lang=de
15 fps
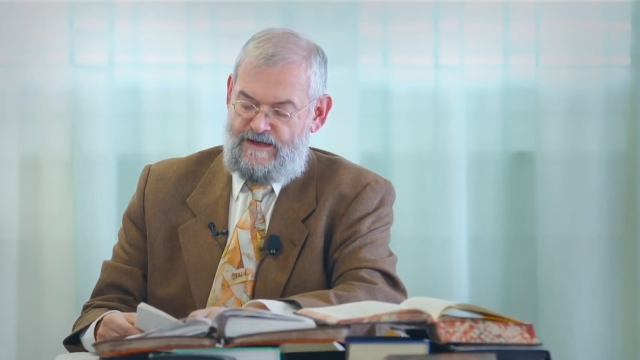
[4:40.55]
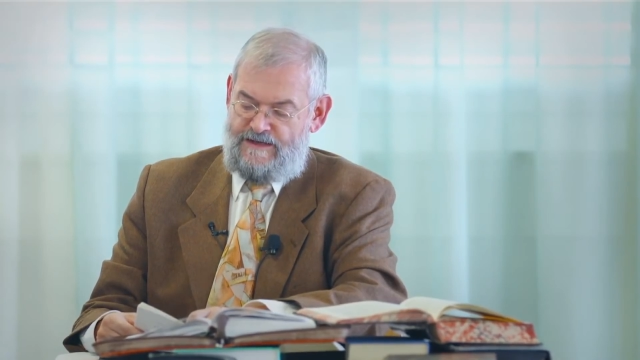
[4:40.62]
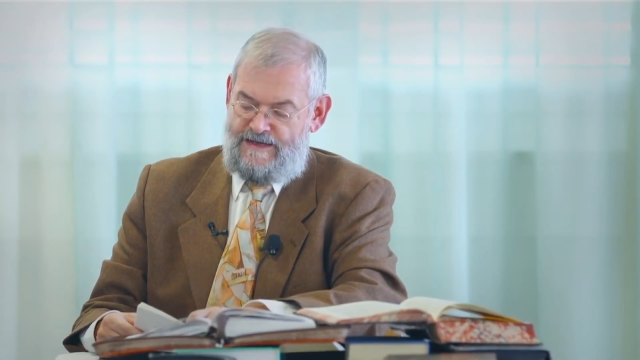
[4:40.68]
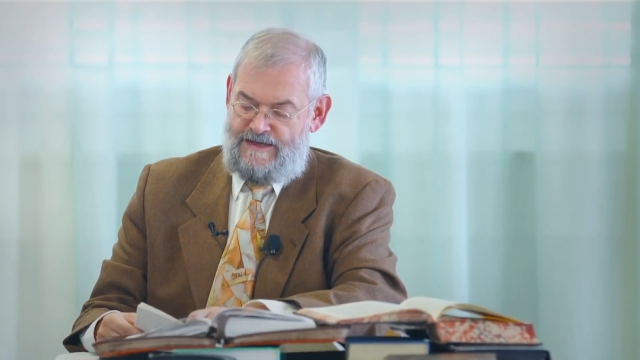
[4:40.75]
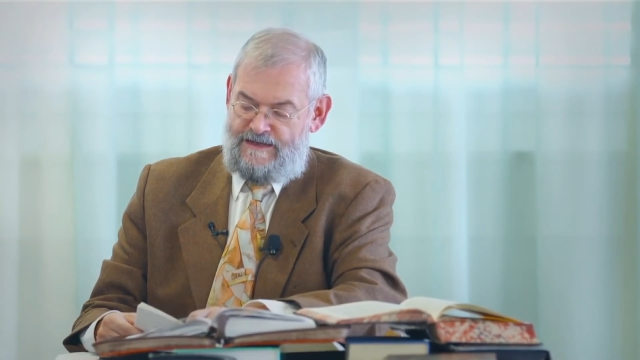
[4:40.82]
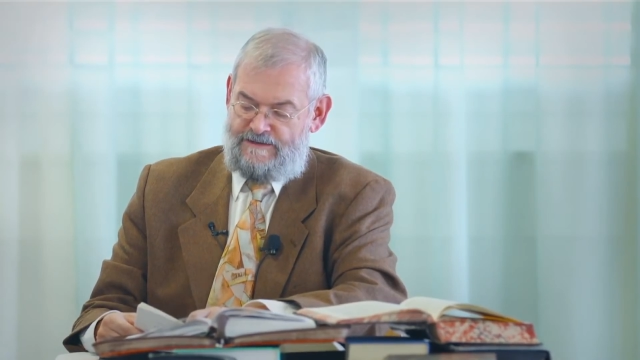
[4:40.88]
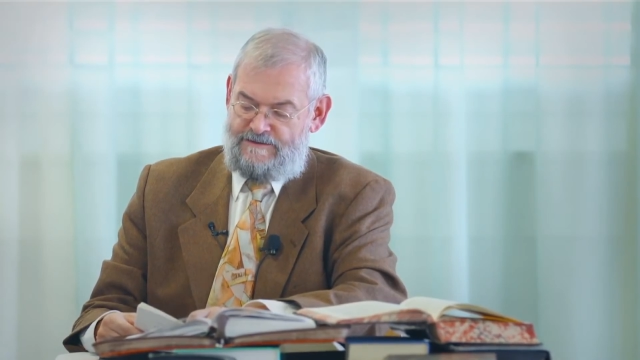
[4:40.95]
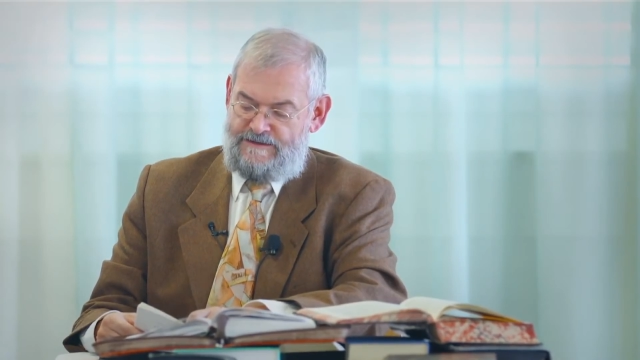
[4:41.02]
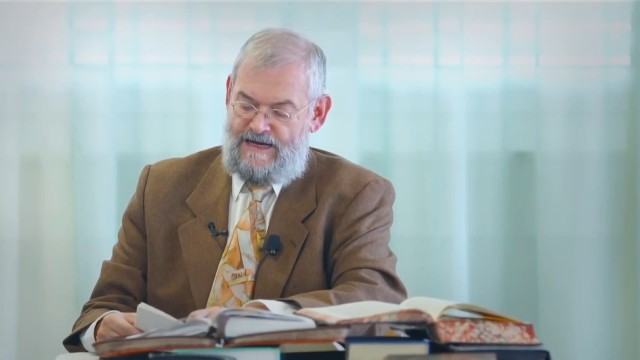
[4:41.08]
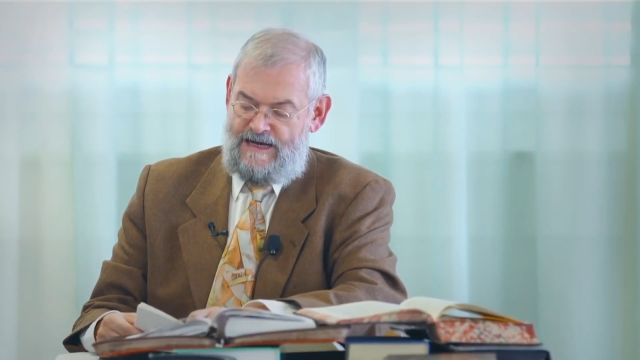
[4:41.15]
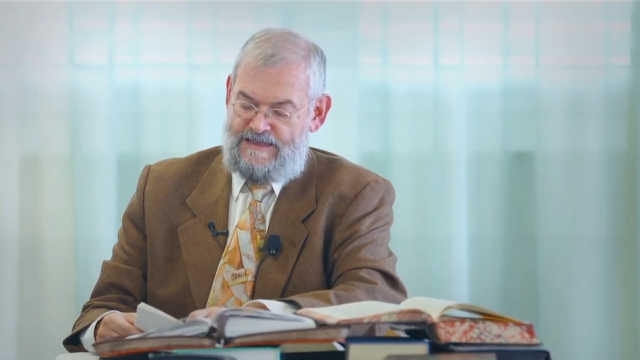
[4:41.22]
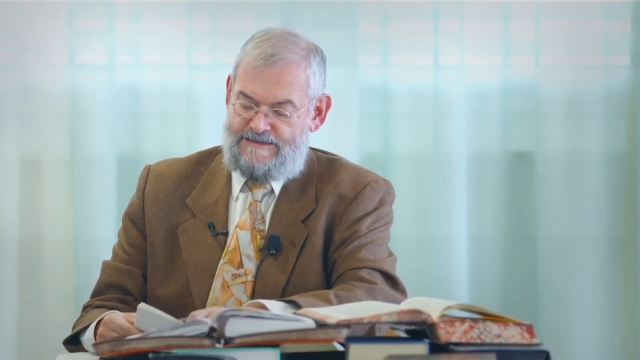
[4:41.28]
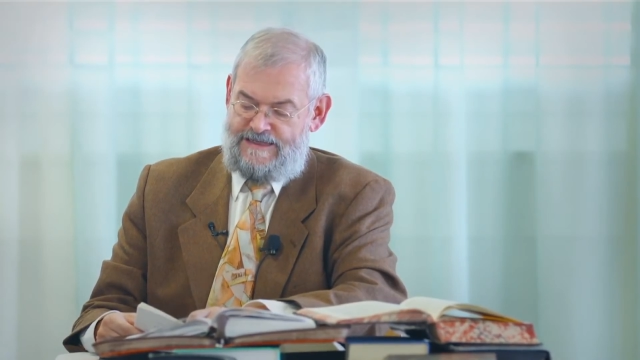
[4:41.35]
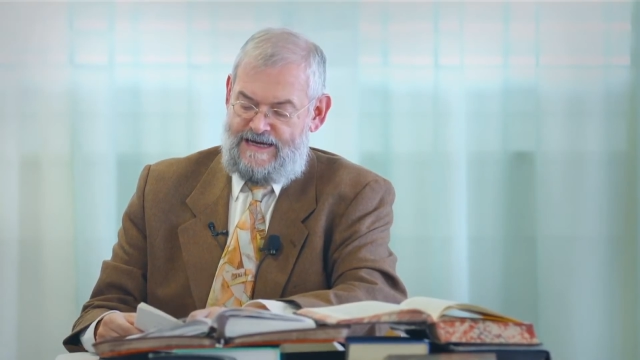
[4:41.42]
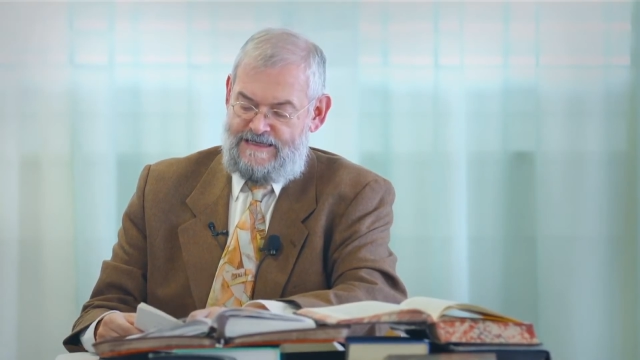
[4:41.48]
Der,
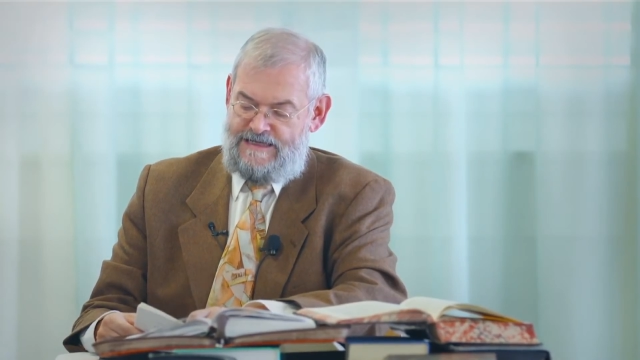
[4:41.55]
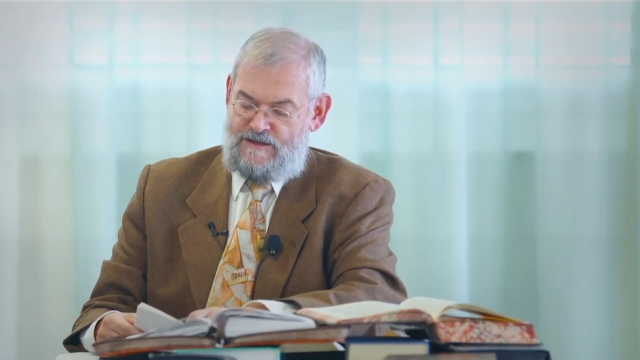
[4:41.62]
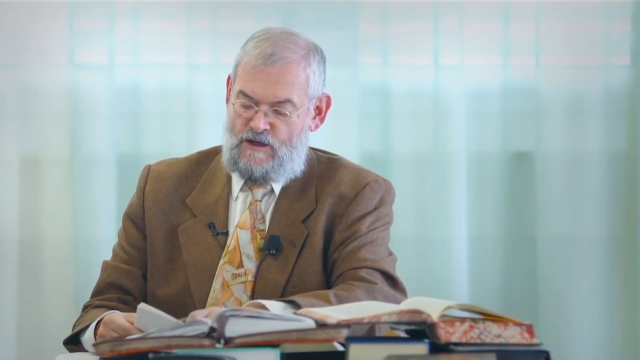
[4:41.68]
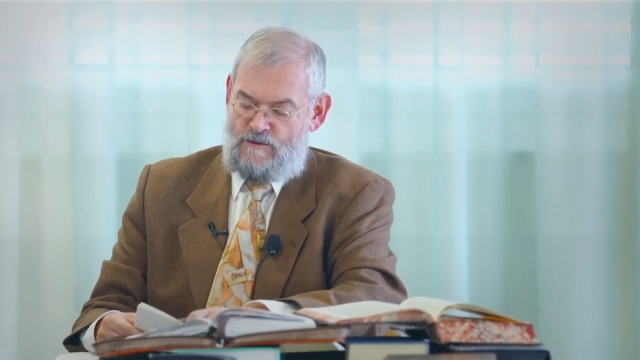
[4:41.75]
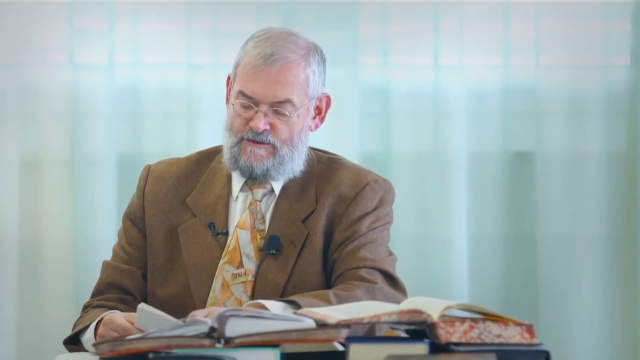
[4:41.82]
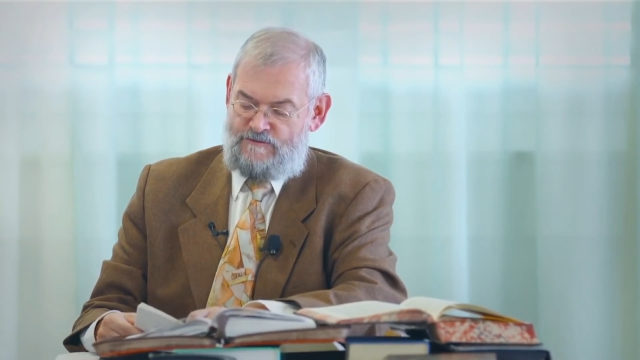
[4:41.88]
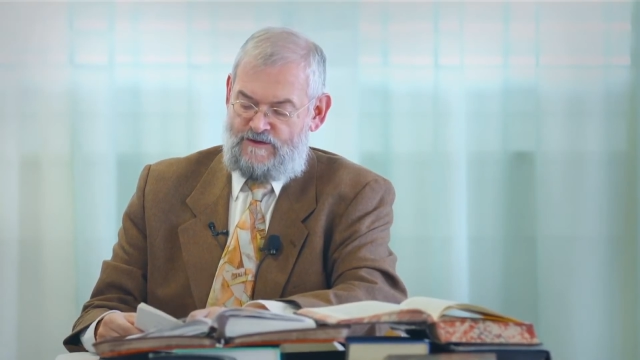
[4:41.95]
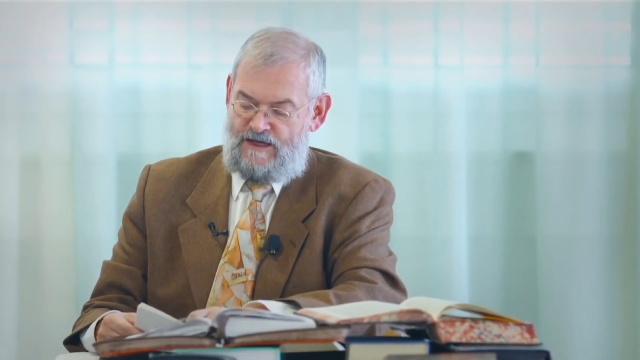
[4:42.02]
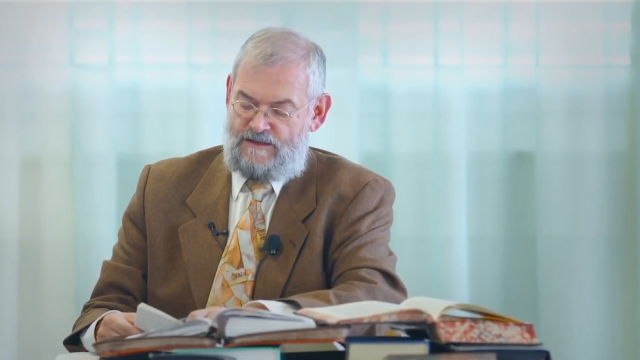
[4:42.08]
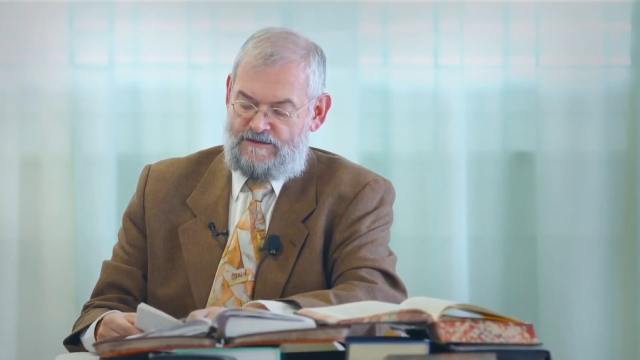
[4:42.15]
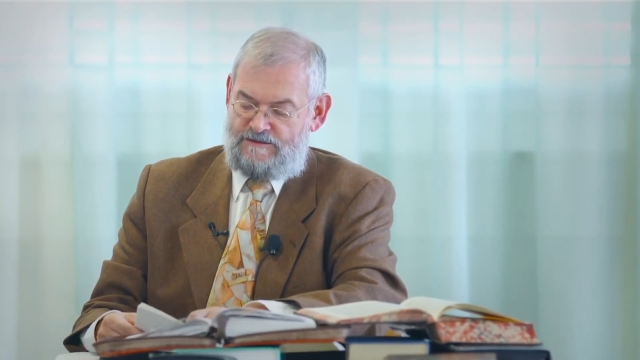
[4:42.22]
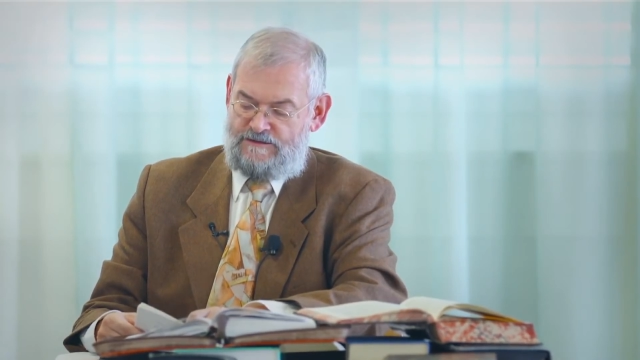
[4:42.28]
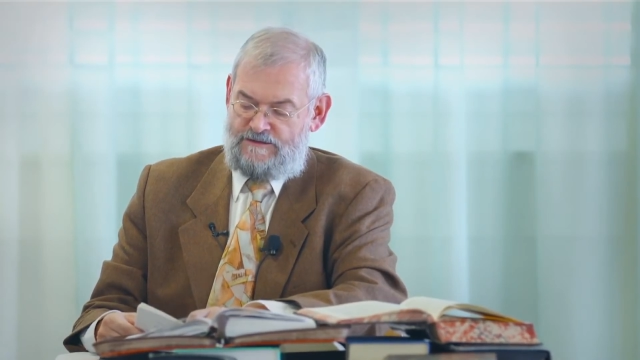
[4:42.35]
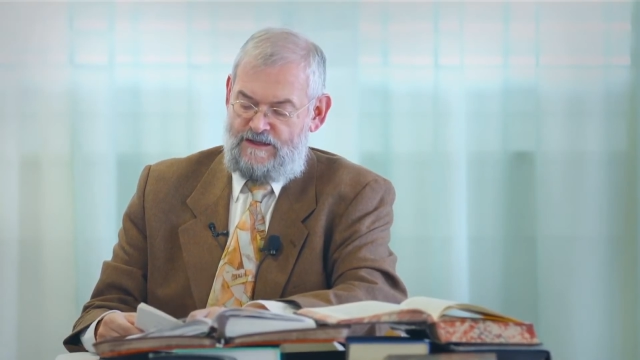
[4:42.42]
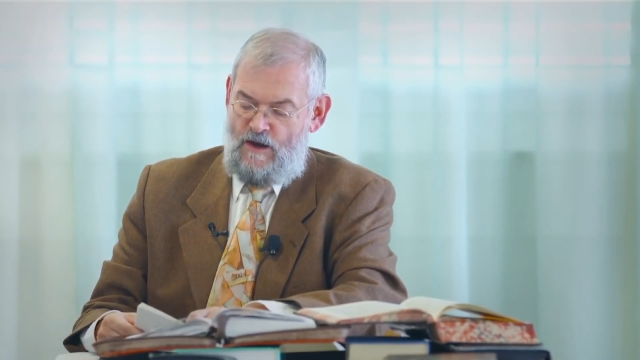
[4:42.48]
als er hingekommen
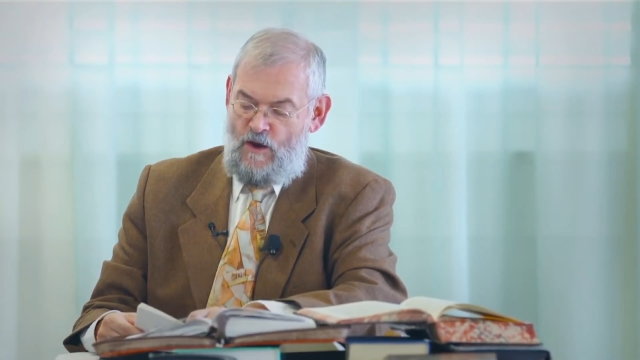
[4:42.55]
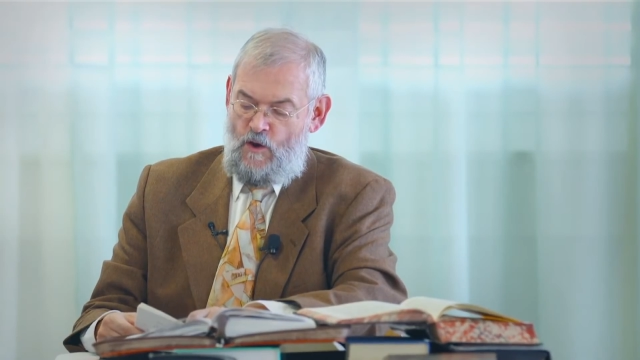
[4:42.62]
war